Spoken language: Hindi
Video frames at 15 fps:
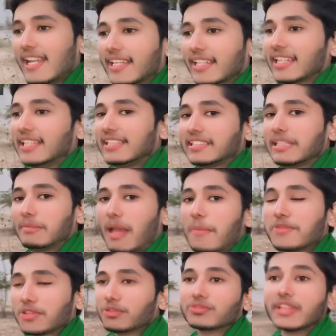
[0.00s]
है कि कल इसकी मैम
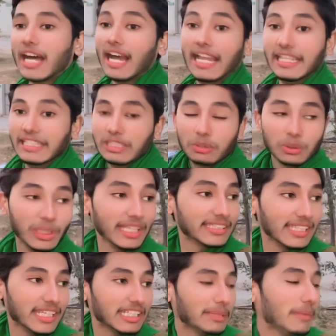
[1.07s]
गुफ्ता आएंगी तो
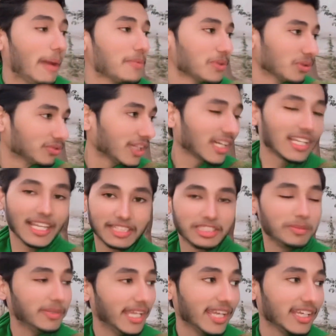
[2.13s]
देखते हैं इनकी मैम गुफ्ता कल
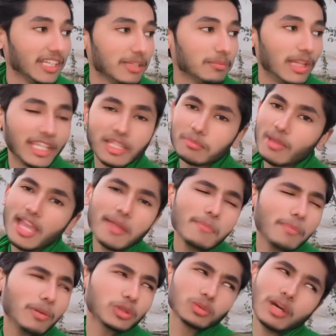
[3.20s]
आती भी है कि नहीं लेकिन मैम
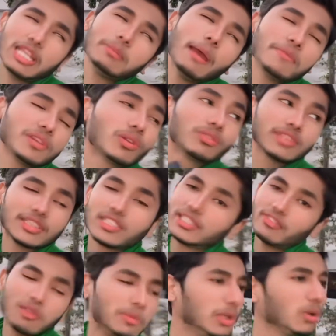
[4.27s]
तुम्हारी मैम से गुफ्ता से
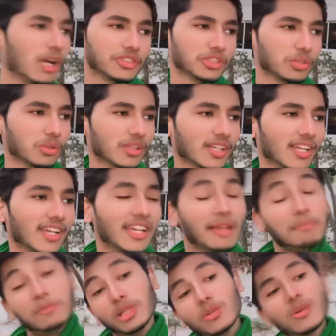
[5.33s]
मिलूंगा जरूर
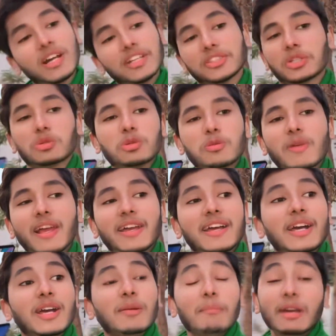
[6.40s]
मिलूंगा जरूर मैं
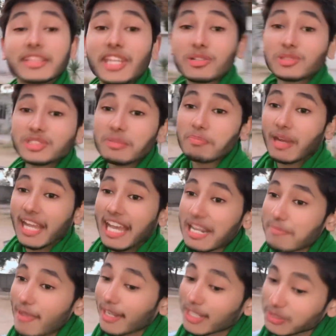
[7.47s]
मैं देखूं सिर्फ बगैर
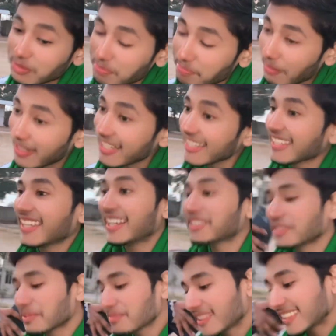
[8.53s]
बैग के तुम पढ़ने के आते
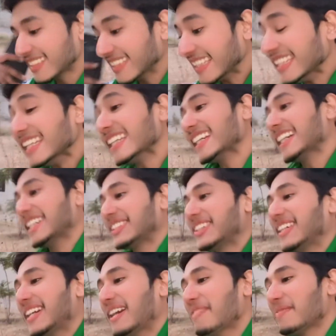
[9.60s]
हो तुम लेने के आते हो
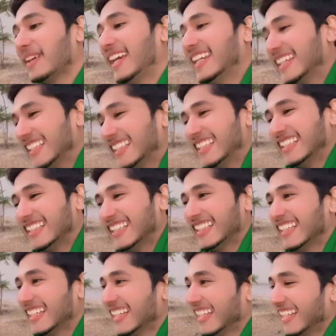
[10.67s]
यहाँ पे वो भी
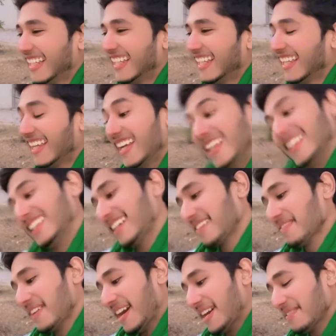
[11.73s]
दरमियान में
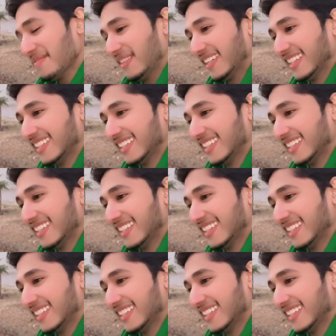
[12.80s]
दरमियान में